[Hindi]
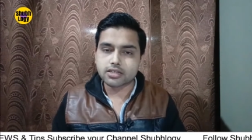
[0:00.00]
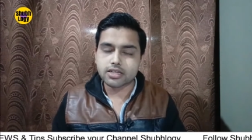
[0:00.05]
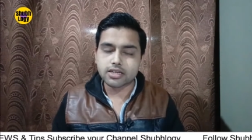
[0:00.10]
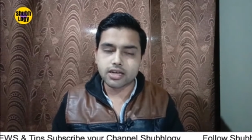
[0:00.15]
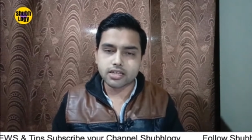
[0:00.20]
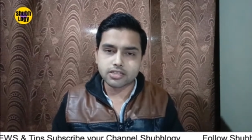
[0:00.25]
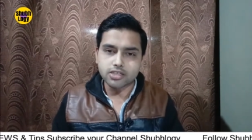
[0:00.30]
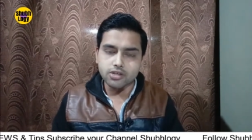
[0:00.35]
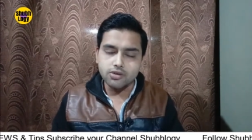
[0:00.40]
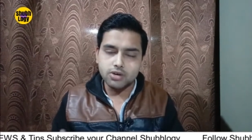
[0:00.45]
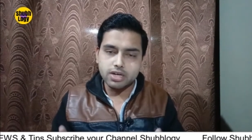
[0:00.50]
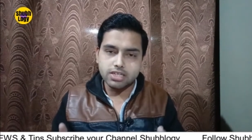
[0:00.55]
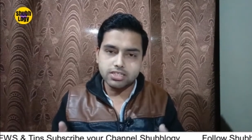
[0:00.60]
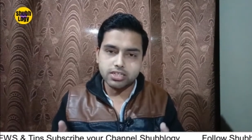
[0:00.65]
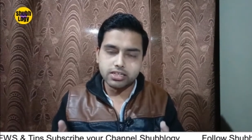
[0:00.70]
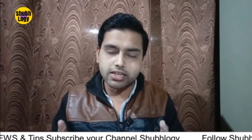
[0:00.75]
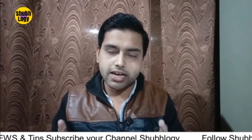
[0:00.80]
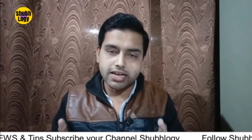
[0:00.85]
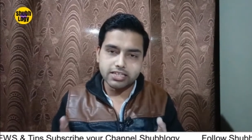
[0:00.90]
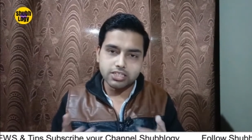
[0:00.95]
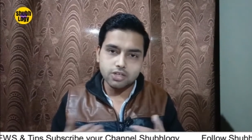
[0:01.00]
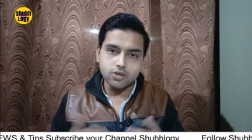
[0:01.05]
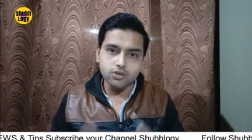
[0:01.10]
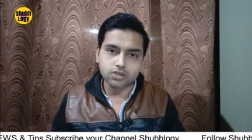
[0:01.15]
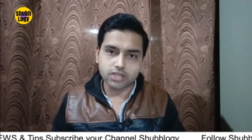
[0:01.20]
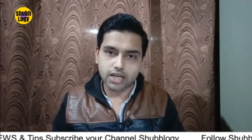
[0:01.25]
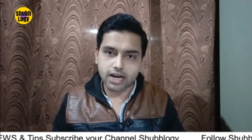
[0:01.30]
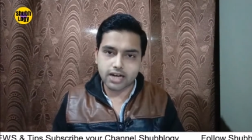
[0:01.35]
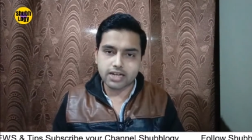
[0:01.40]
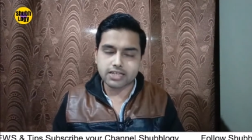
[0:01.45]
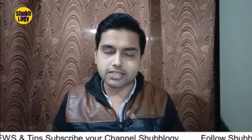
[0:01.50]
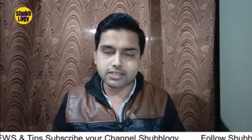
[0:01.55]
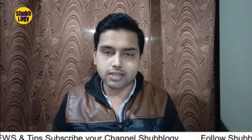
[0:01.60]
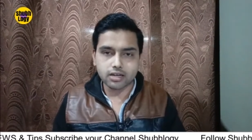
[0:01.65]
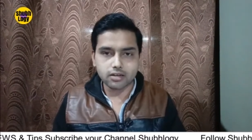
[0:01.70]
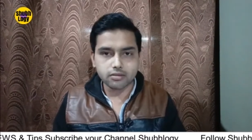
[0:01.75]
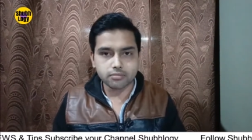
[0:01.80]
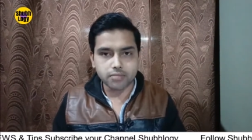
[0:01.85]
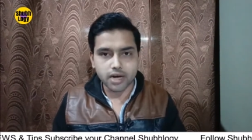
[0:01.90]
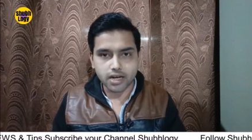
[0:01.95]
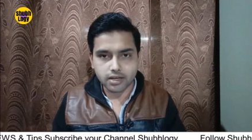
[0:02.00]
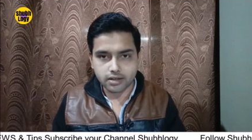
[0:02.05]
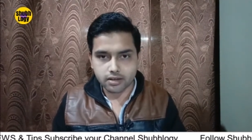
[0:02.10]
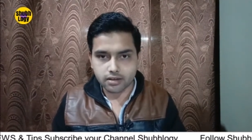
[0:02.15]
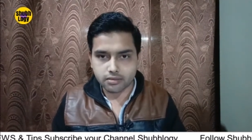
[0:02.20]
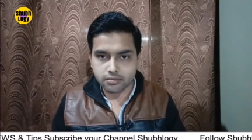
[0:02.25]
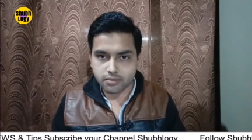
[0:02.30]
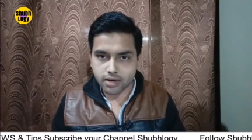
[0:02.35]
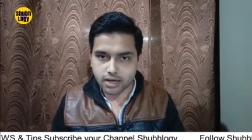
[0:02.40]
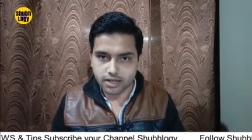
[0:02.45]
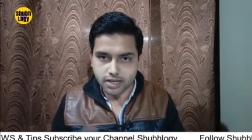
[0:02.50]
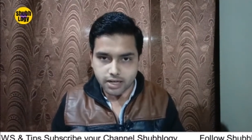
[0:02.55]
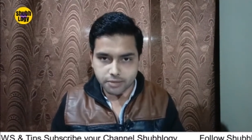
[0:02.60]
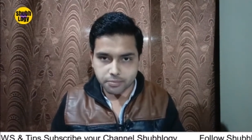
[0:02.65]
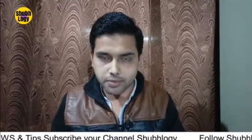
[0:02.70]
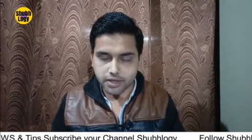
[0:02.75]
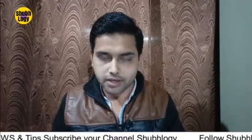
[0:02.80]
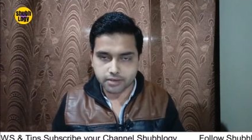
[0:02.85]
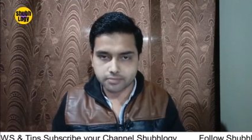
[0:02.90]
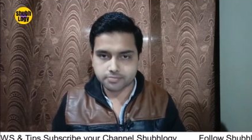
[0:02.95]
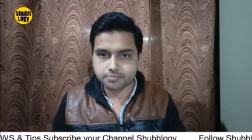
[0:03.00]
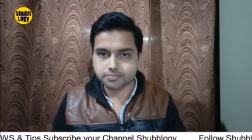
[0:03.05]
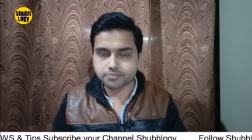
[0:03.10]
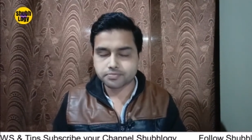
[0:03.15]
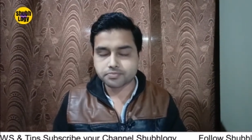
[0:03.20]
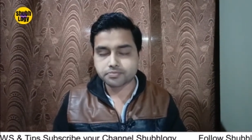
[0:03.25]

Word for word: इनका सर्कुलेशन कैसे होता है डिजिटल मार्केट में